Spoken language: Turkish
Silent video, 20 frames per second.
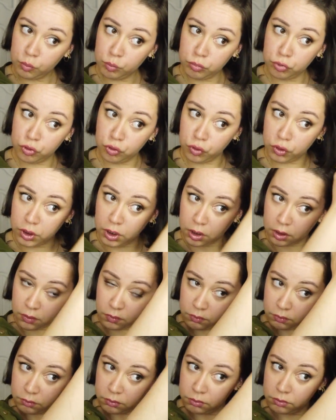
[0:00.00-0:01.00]

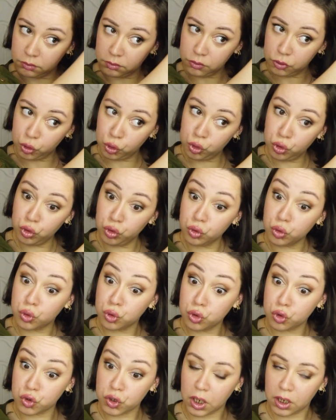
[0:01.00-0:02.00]
Bununla gününü
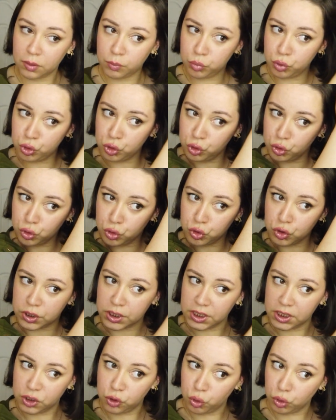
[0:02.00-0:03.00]
kurtar. Bu gün
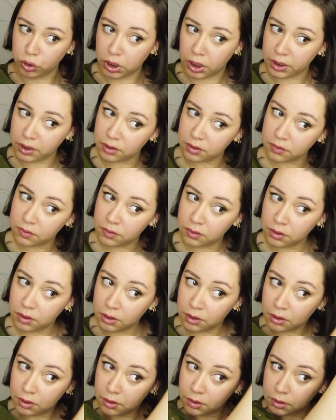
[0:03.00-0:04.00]
kurtarıcı olay.
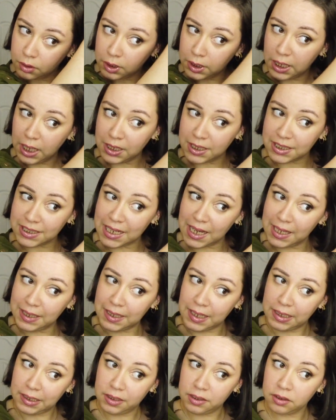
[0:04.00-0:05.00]
Yani
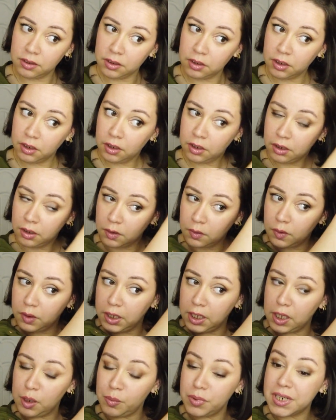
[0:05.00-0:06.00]
şey değil.
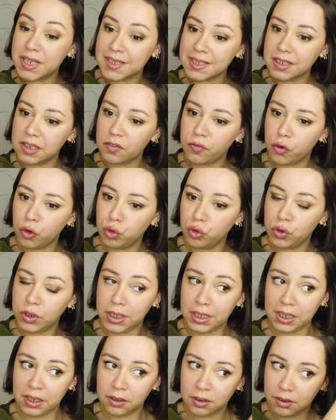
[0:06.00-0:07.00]
E, Brezilya fönü
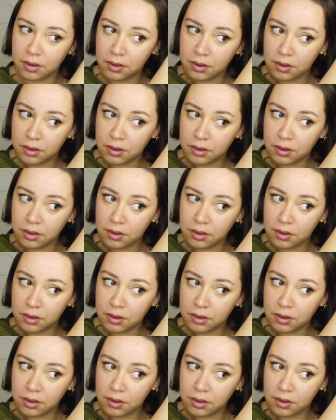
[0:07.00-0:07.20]
değil.